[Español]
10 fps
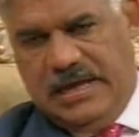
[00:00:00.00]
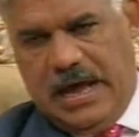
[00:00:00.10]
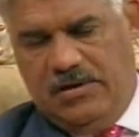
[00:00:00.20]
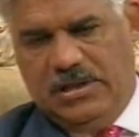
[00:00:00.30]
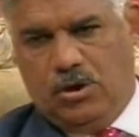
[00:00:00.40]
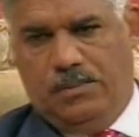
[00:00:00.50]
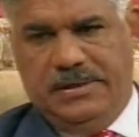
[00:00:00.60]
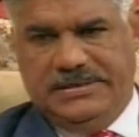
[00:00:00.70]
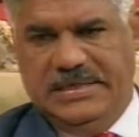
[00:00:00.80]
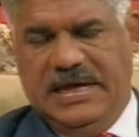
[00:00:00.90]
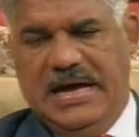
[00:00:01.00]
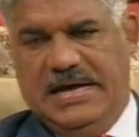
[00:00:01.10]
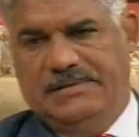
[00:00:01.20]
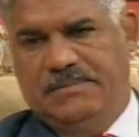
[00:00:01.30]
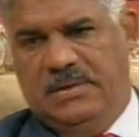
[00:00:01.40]
Hay una
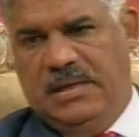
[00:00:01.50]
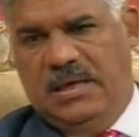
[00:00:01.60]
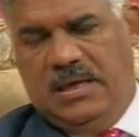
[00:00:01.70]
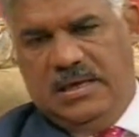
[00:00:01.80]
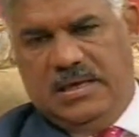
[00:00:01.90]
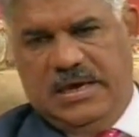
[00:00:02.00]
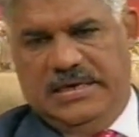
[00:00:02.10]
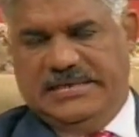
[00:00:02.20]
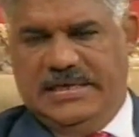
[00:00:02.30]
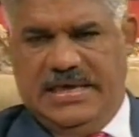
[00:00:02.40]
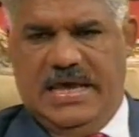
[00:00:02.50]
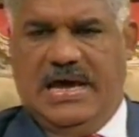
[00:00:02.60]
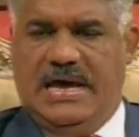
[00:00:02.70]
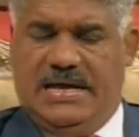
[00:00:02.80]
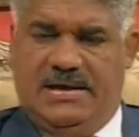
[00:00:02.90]
complicidad que se
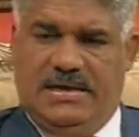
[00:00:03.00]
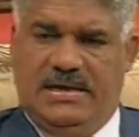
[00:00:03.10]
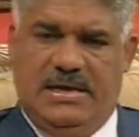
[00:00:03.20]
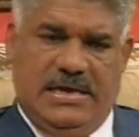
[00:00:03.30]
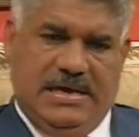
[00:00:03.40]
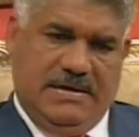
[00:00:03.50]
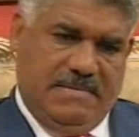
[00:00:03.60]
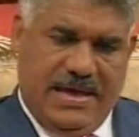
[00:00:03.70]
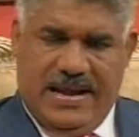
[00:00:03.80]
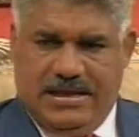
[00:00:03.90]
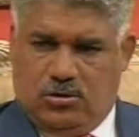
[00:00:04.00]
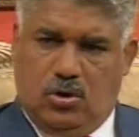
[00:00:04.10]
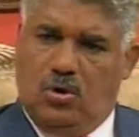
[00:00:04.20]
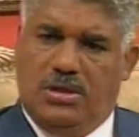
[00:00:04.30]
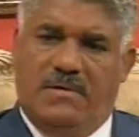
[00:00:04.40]
deja eh, ver a
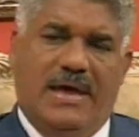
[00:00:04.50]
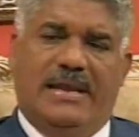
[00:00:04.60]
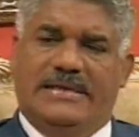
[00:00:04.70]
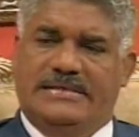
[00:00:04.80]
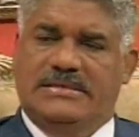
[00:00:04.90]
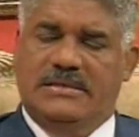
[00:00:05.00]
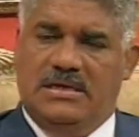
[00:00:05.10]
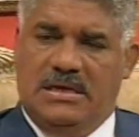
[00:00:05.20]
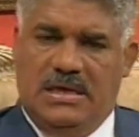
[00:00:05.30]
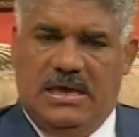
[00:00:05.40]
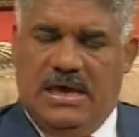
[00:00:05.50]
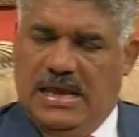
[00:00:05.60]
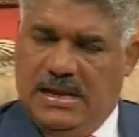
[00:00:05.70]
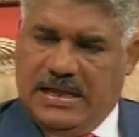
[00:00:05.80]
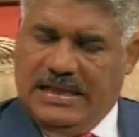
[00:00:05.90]
todos los niveles.
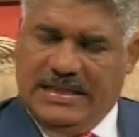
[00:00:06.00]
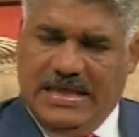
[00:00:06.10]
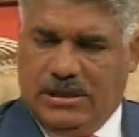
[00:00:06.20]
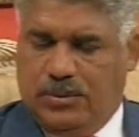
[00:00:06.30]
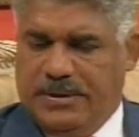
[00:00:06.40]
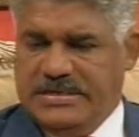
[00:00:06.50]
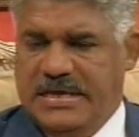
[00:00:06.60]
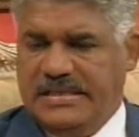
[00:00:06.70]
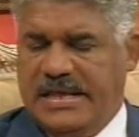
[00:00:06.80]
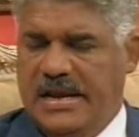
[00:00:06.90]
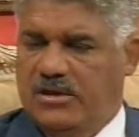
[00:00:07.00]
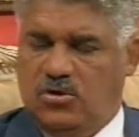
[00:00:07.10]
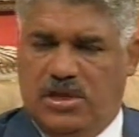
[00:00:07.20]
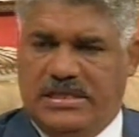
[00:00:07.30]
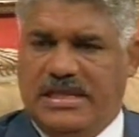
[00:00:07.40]
El candidato presidente
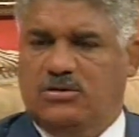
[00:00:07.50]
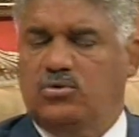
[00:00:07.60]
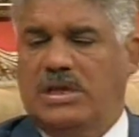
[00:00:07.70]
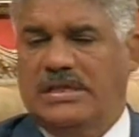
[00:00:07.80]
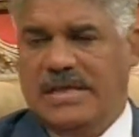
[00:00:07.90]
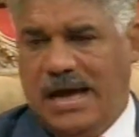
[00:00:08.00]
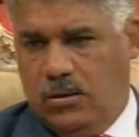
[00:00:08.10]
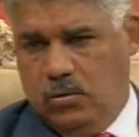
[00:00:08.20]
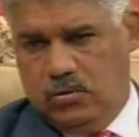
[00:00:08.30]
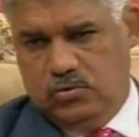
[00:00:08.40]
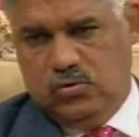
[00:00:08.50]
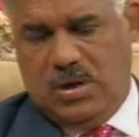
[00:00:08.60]
reeleccionista ha sustentado su